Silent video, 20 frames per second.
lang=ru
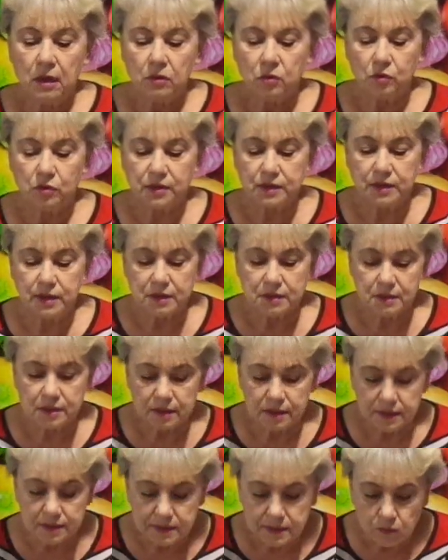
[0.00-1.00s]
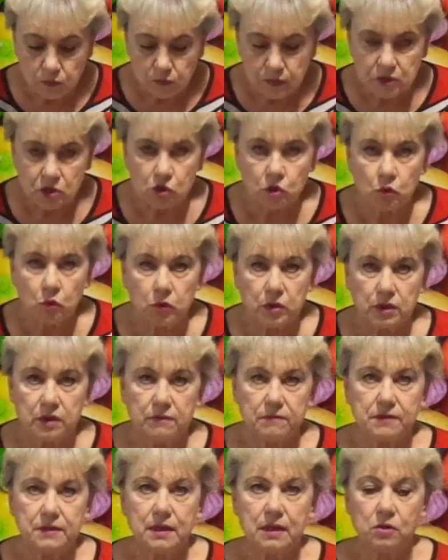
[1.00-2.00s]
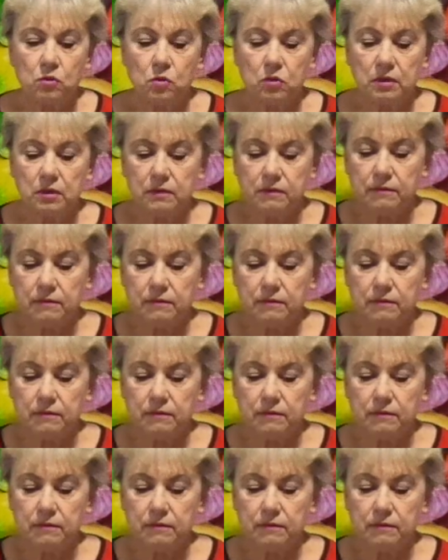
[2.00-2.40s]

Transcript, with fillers: то здесь, если у вас что-то не взойдет,